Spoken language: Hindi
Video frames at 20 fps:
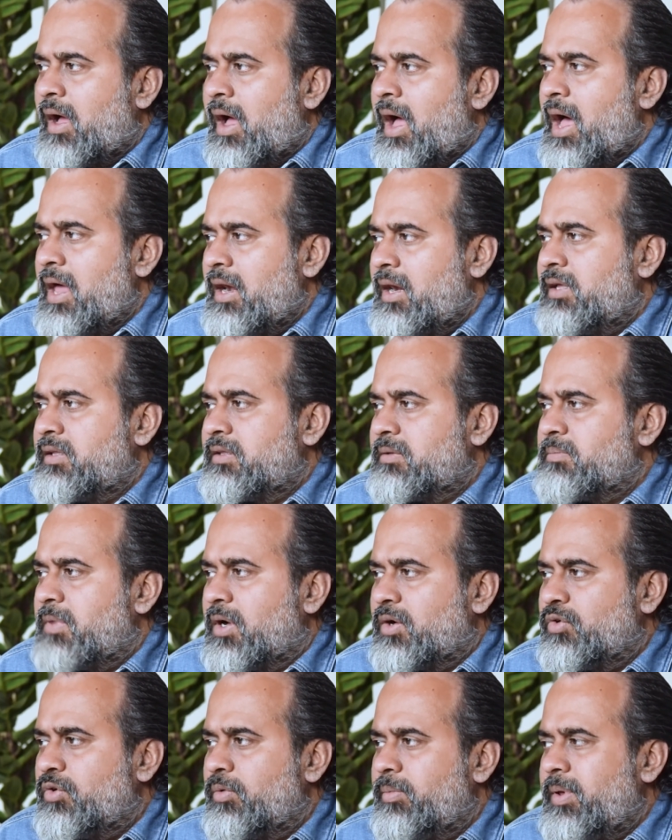हालत
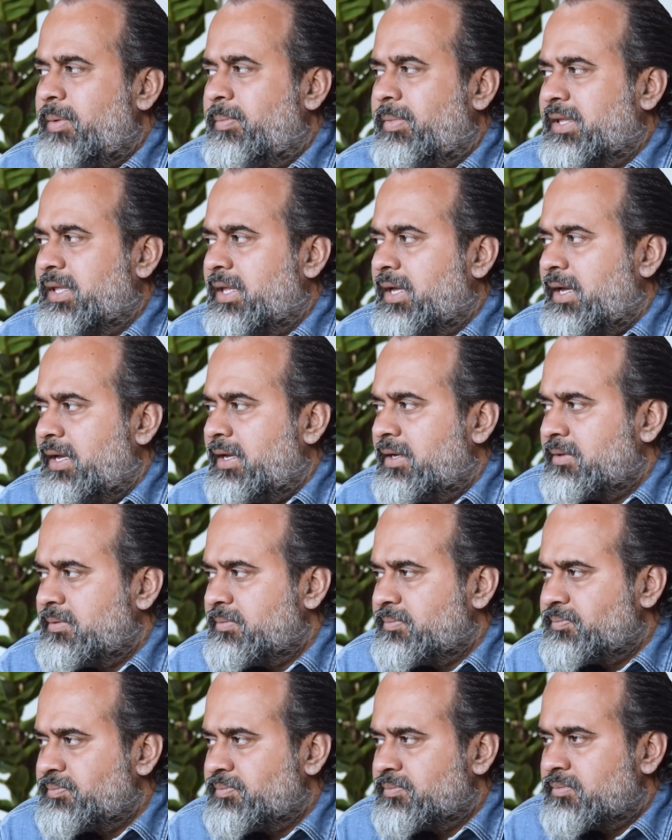बखूबी पता है
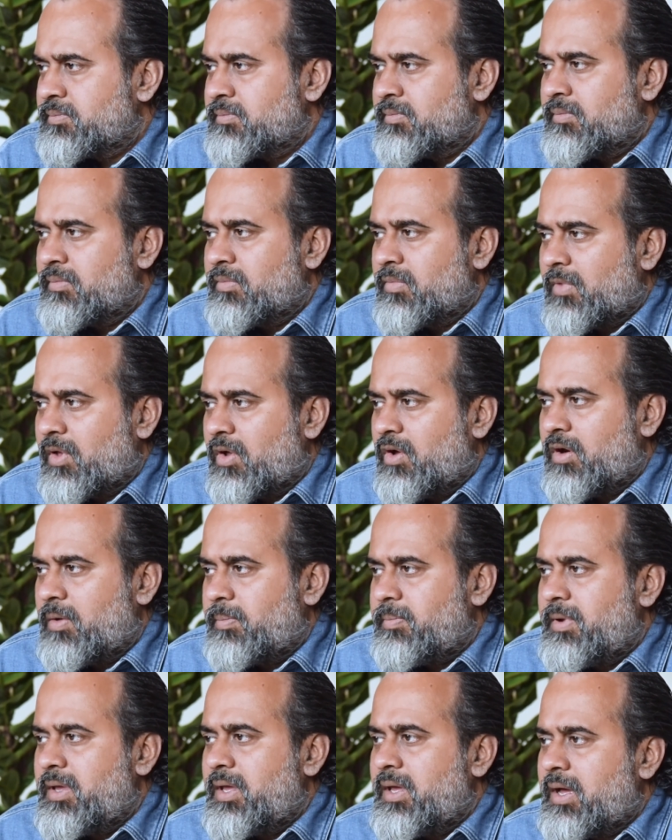और
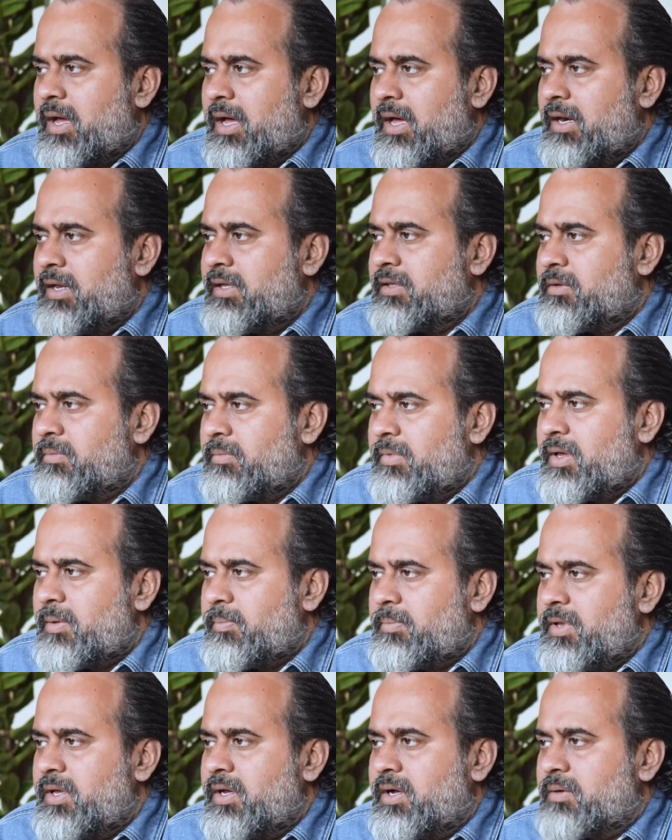अपनी हालत में
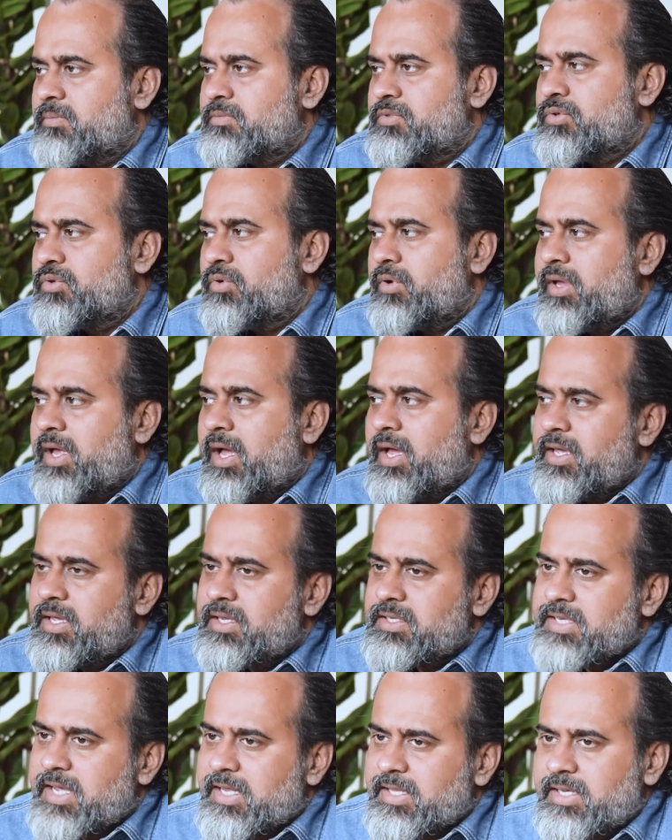अपनी कमज़ोरियाँ
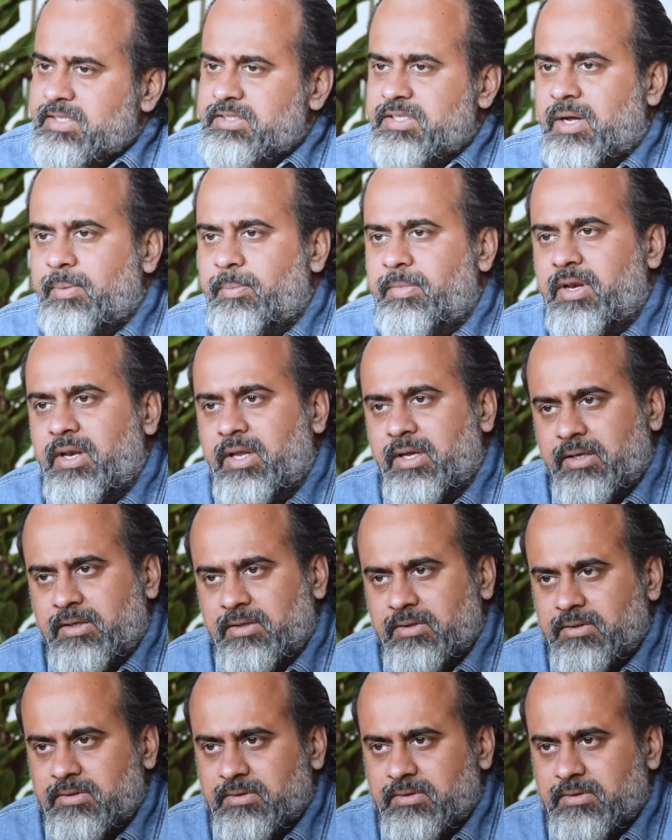ही ज़्यादा शामिल हैं